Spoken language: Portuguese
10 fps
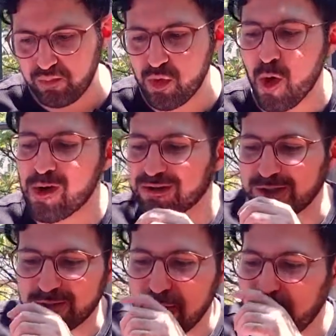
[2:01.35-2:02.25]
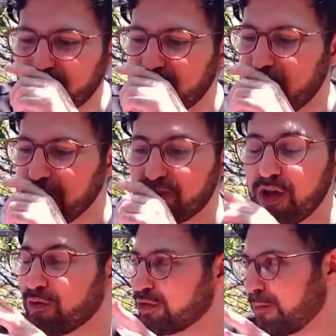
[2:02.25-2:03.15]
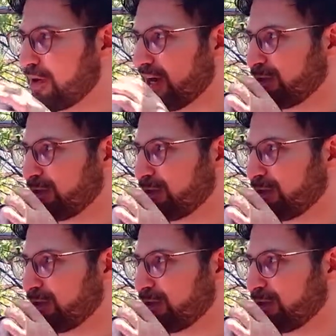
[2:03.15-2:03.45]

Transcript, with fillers: Nossa. Tá o, é, é outro prato.